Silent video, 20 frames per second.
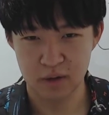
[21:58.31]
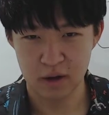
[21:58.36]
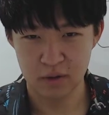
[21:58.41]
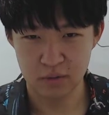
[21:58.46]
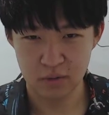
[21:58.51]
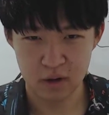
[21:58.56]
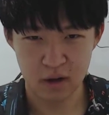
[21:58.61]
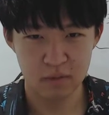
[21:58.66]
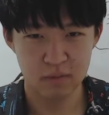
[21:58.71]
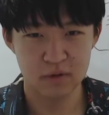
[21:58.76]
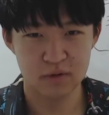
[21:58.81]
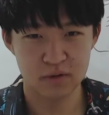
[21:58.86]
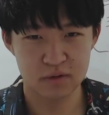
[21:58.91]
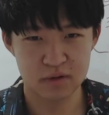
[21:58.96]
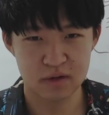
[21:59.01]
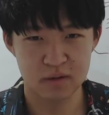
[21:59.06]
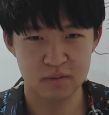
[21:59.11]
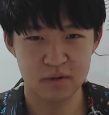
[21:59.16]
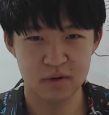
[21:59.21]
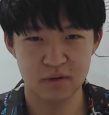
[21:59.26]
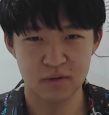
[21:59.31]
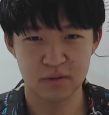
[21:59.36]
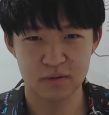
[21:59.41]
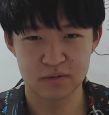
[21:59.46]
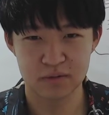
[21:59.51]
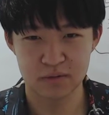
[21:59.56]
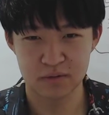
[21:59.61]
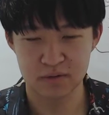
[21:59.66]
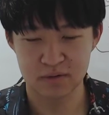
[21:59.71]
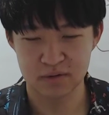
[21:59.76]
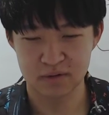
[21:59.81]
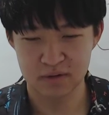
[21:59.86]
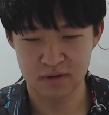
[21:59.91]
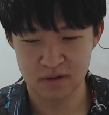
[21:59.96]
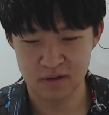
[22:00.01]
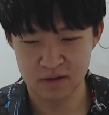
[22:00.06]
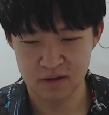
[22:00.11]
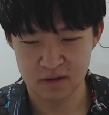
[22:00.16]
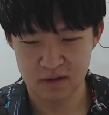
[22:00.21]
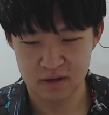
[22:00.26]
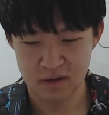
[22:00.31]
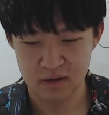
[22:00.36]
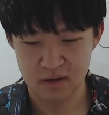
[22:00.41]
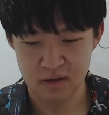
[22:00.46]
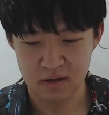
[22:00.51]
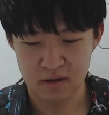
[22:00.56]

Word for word: 나도 하면서 재미가 없어. 근데